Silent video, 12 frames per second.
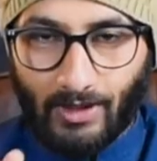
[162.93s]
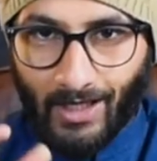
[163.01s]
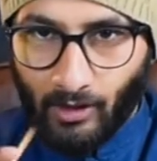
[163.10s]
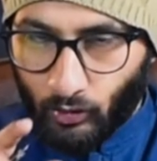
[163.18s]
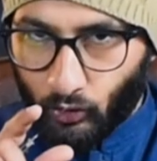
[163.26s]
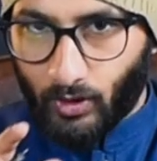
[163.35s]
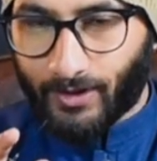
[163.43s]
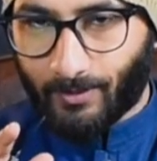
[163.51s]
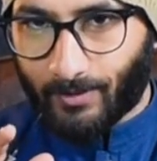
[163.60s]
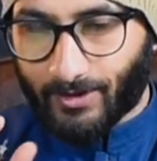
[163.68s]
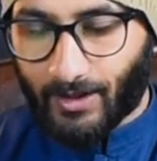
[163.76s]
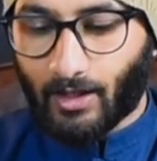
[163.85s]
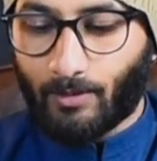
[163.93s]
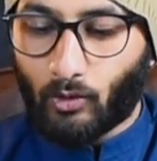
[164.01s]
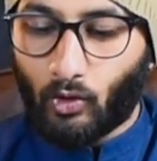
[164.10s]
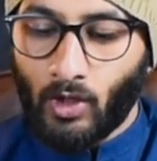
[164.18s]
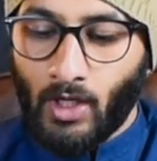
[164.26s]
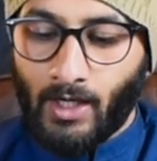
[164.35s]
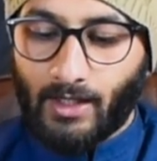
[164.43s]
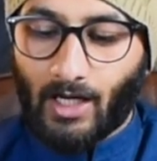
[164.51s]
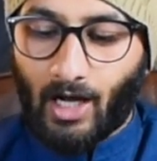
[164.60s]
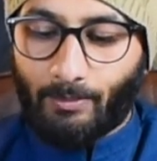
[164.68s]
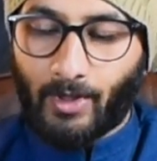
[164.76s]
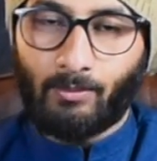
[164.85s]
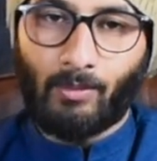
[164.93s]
नैनो डुअल सिम के साथ आपको यहाँ पे